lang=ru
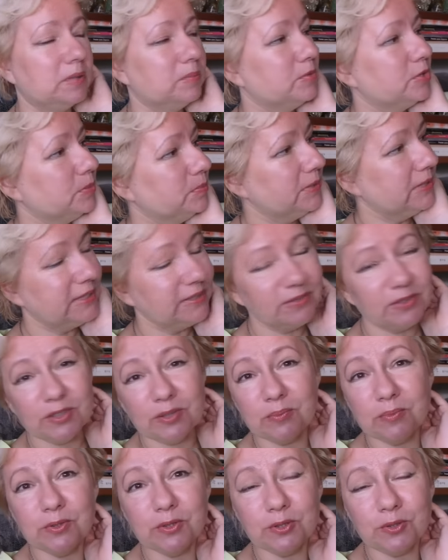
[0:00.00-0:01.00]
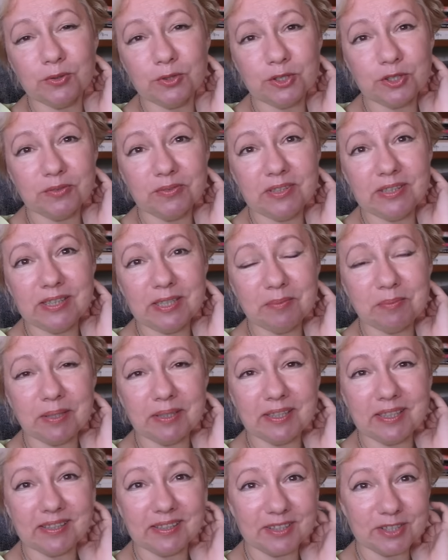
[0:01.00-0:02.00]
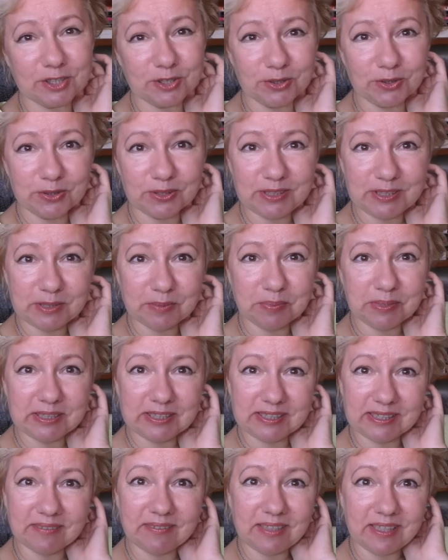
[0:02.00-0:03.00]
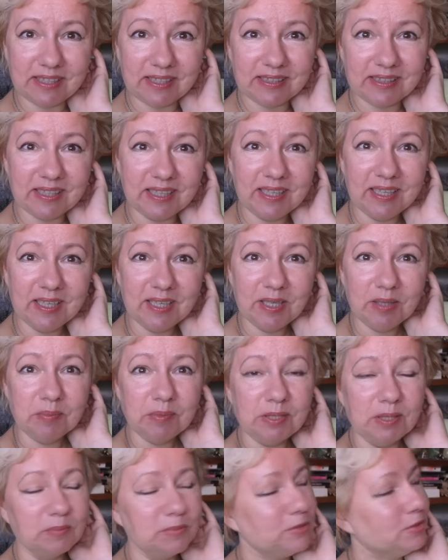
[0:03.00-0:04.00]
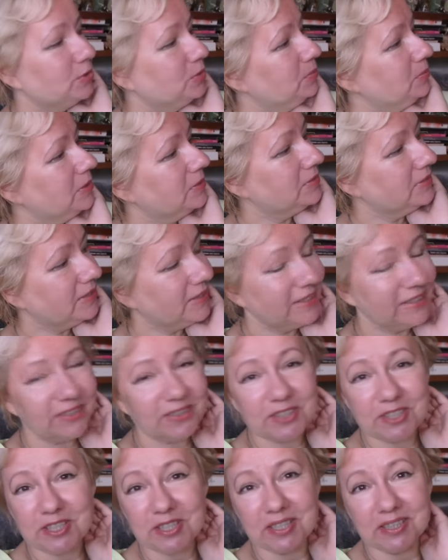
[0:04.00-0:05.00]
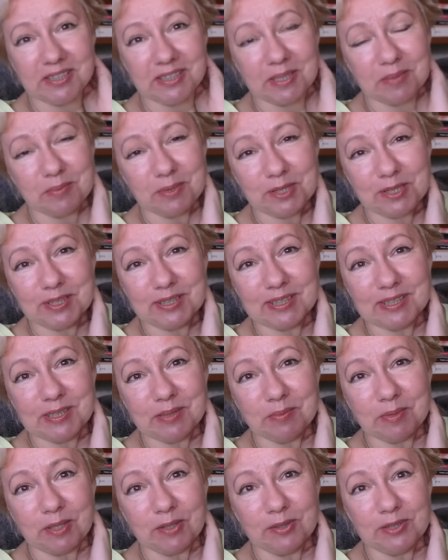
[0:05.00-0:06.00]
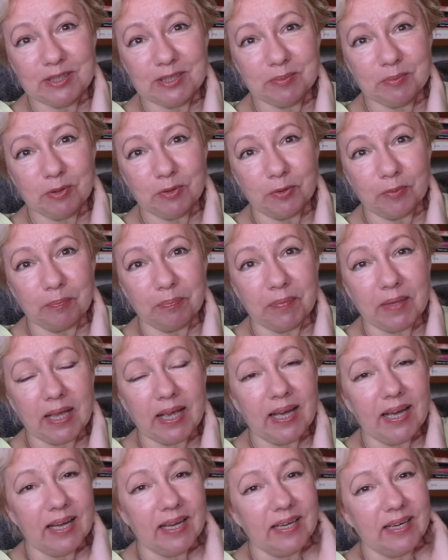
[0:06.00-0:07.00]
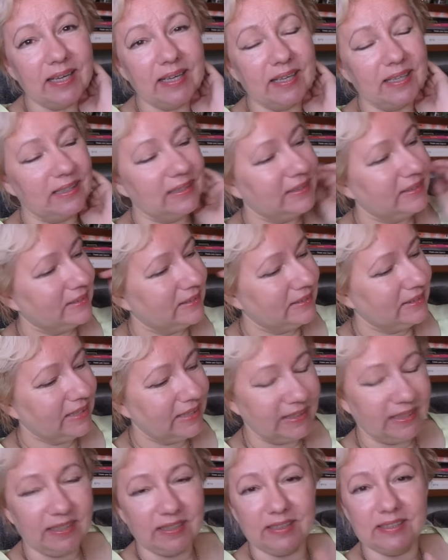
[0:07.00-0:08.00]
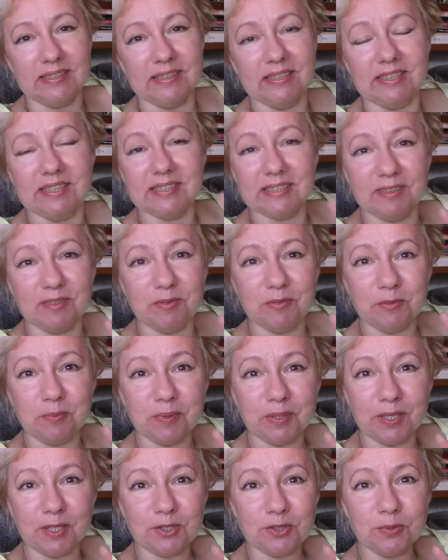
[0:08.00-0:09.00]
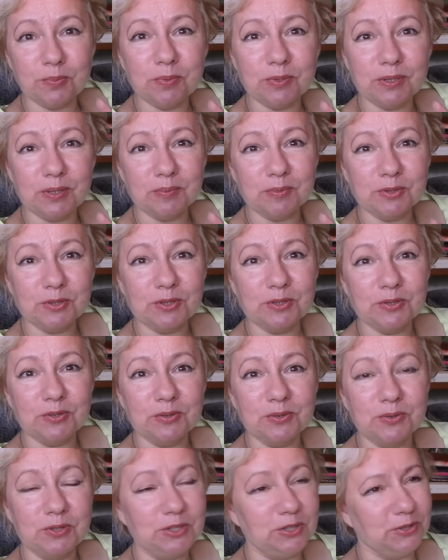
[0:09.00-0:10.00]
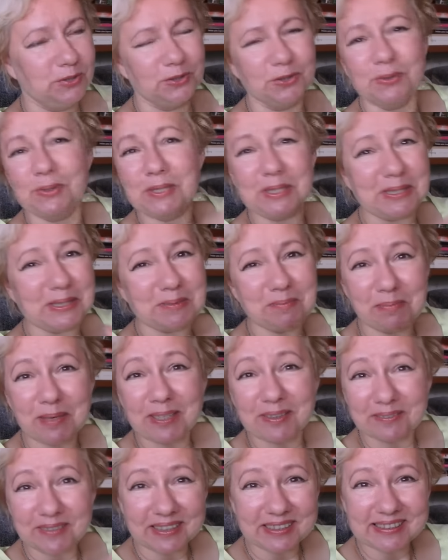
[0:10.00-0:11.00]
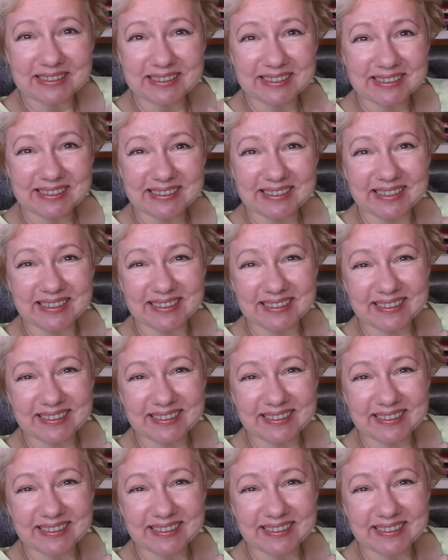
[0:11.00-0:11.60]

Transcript: Может быть, сегодня будет лучше видно и понятно, что оно из себя представляет. Потому что у меня в коридорчике, где я обычно снимаю, темно. Э, ладненько, сейчас я вам его покажу, потому что очень уж хочется похвастаться.